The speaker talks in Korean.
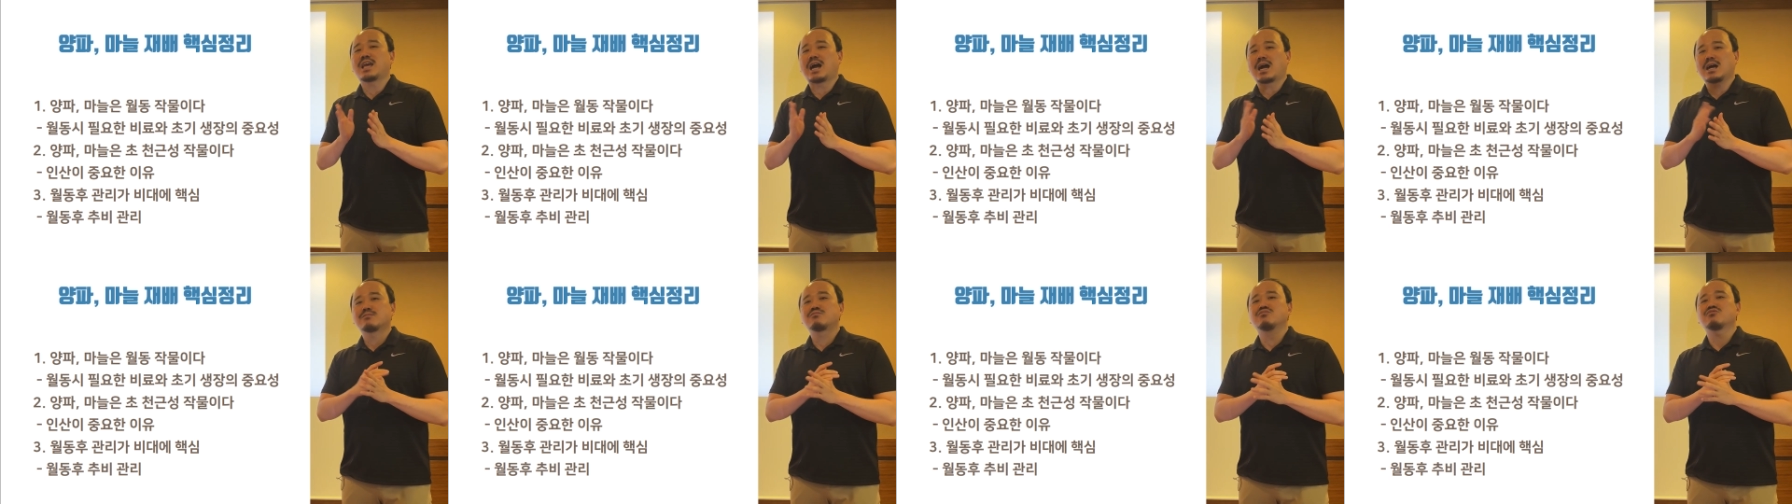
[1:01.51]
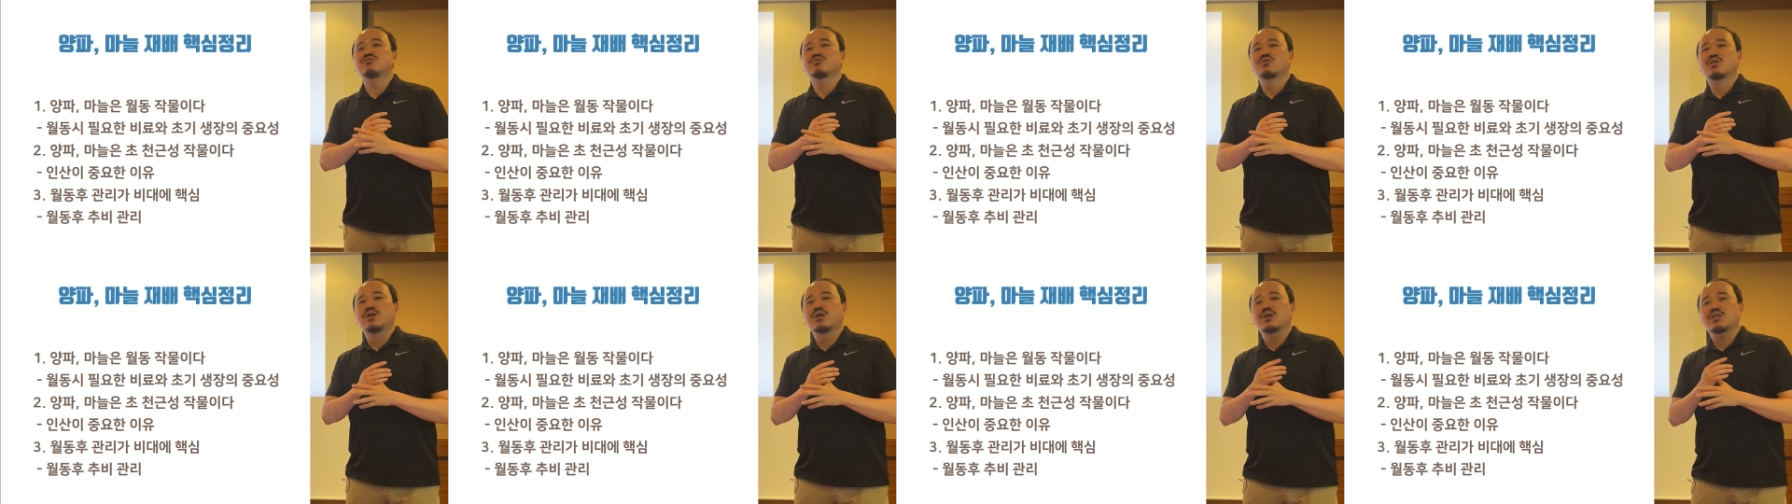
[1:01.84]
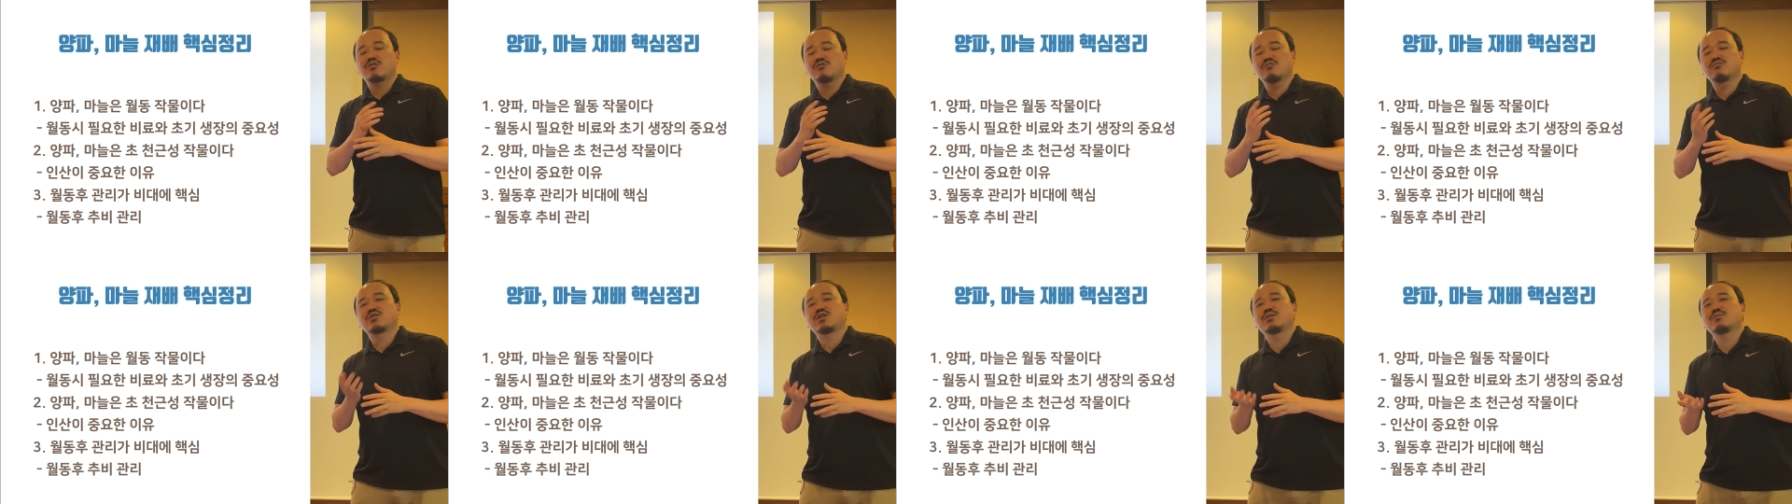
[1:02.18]
양분과
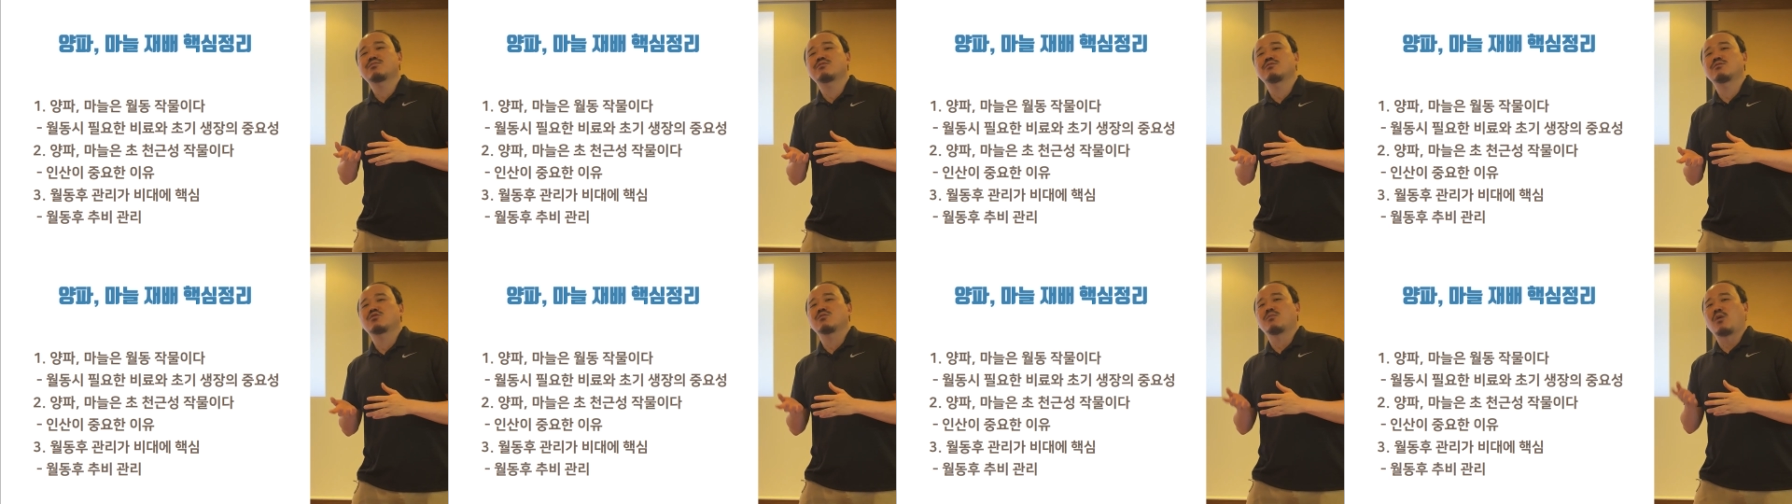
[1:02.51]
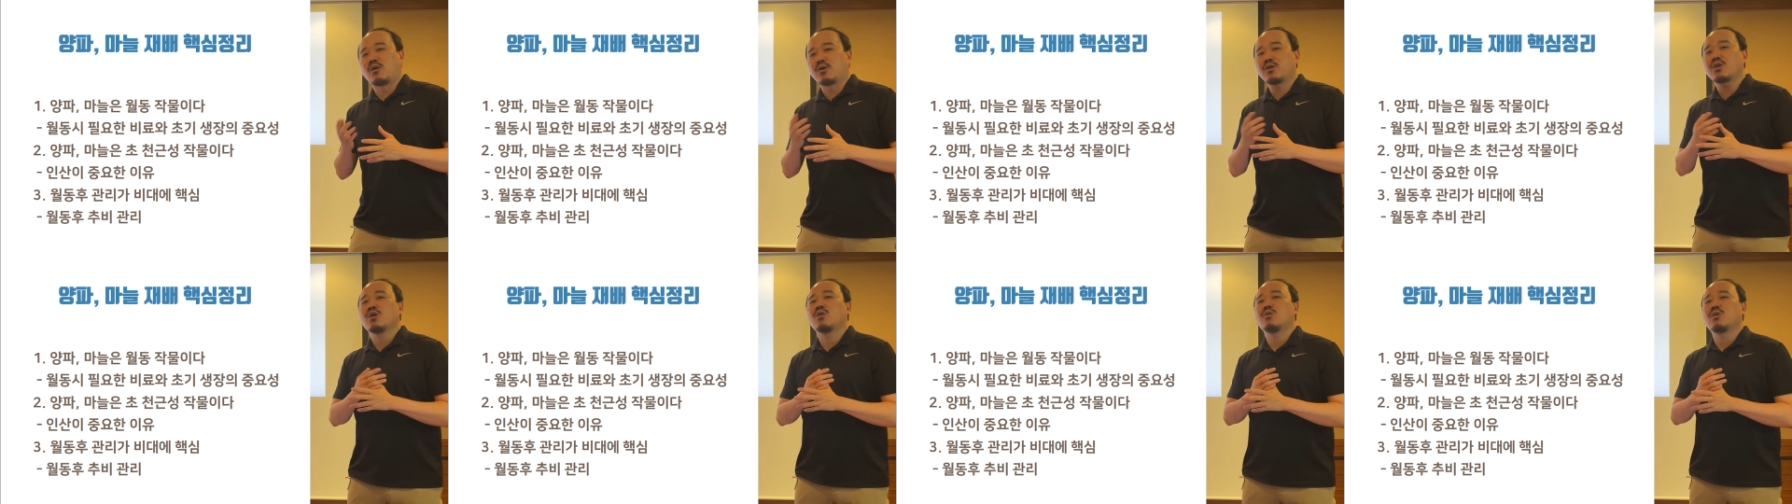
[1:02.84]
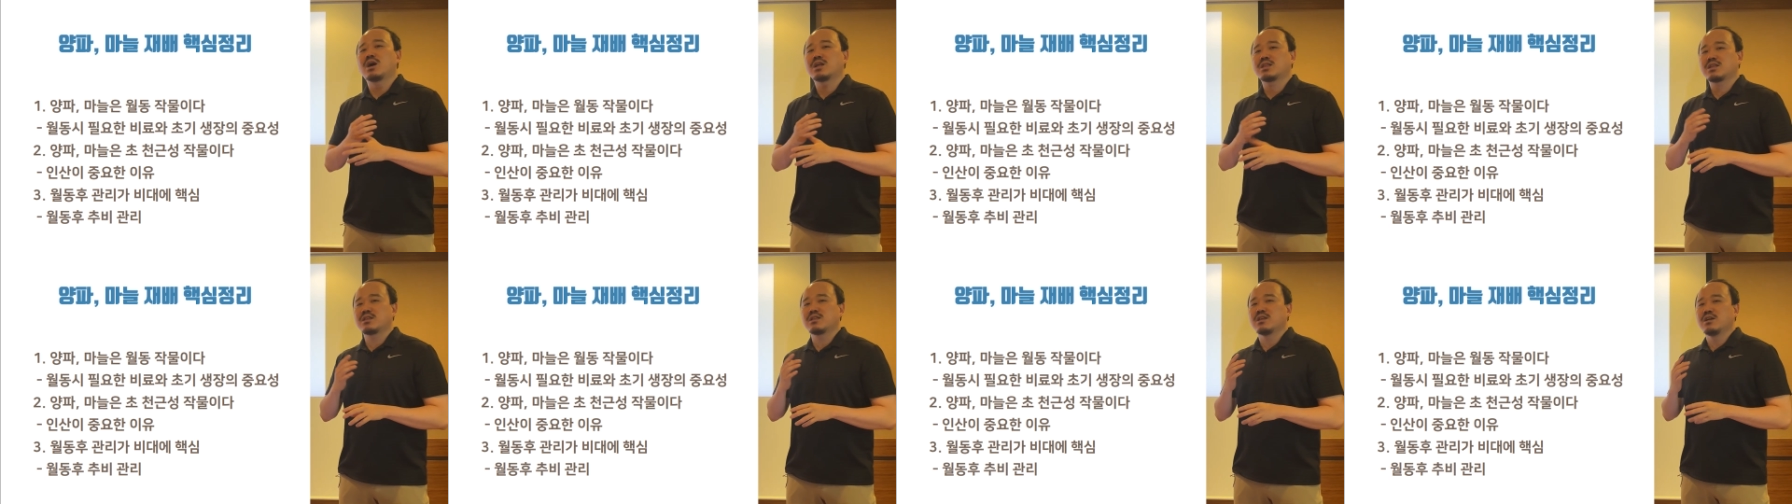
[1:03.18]
수분의 흡수를 좀
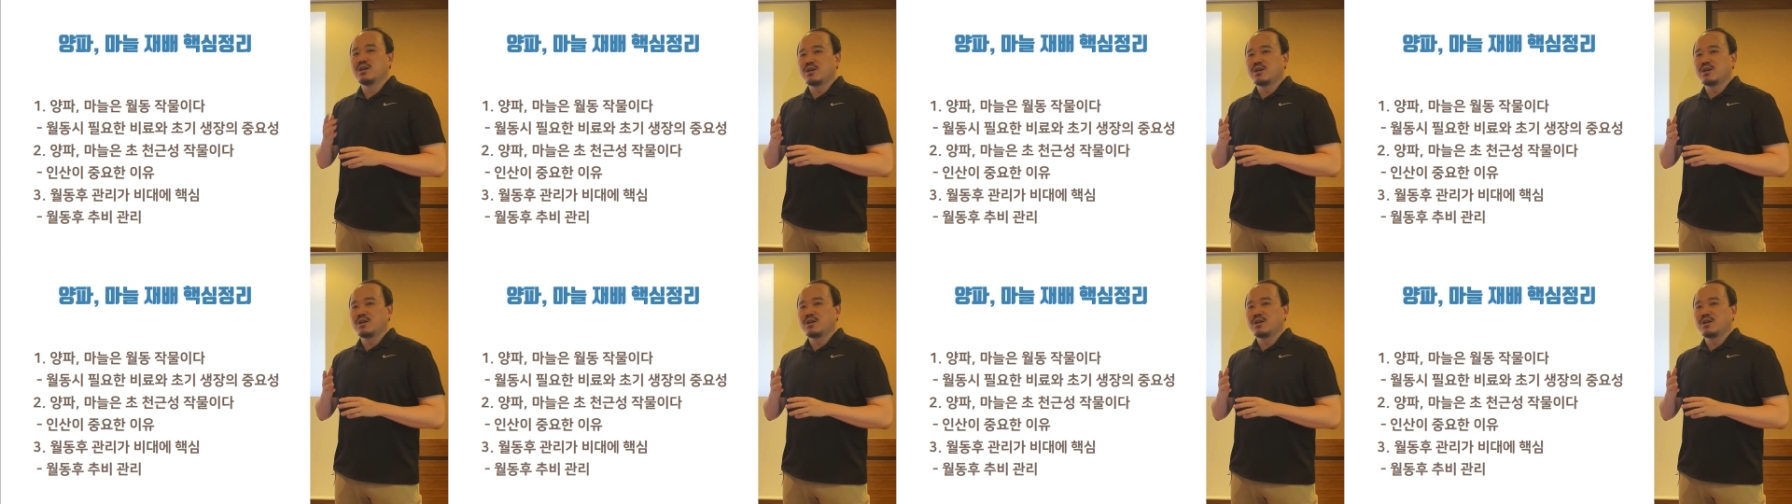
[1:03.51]
어려워하는